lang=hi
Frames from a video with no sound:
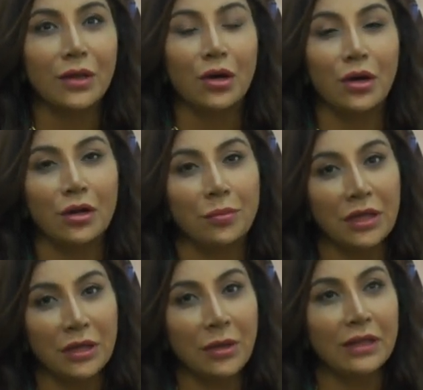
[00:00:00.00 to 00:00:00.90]
और
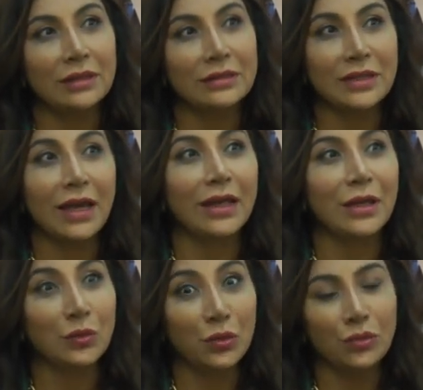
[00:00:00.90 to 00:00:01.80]
मिक्की मेहता जी
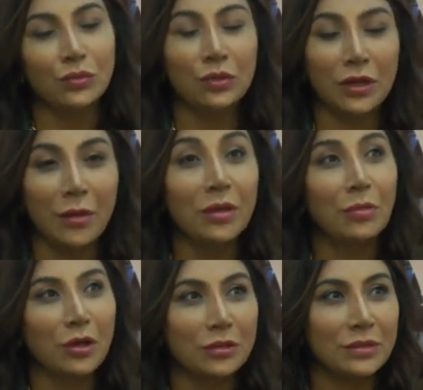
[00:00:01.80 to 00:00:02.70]
आए उन उनका भी
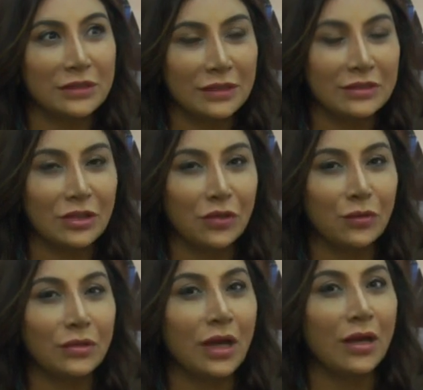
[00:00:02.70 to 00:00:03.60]
बहुत बिजी
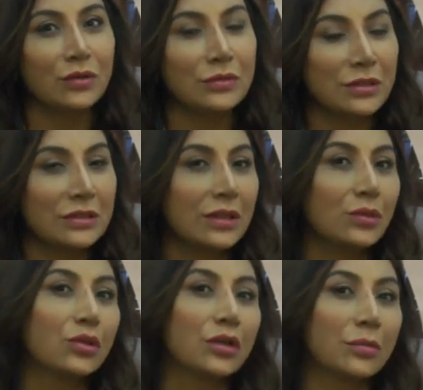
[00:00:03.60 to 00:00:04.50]
शेड्यूल था उसमें से
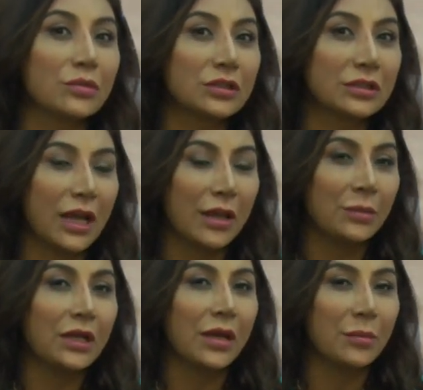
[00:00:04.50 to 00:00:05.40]
उन्होंने मुझे
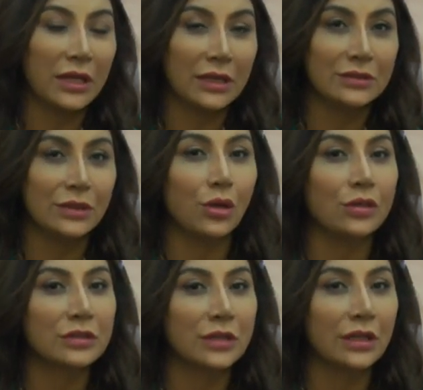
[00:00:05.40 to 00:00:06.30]
टाइम दिया मेरे इस
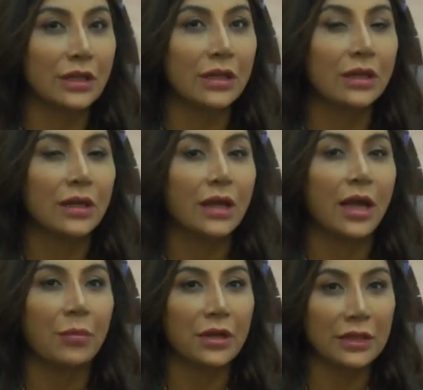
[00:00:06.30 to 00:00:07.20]
लॉन्च के लिए
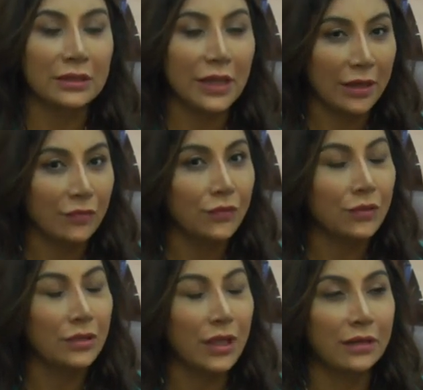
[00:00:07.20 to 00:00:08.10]
आई एम रियली
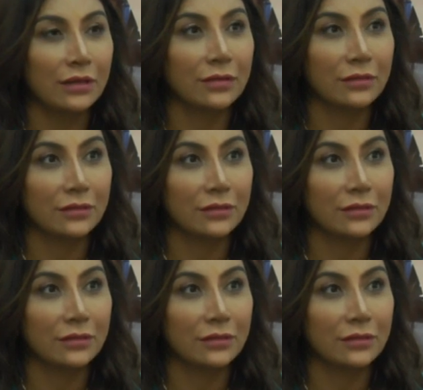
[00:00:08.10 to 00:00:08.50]
थैंकफुल दैट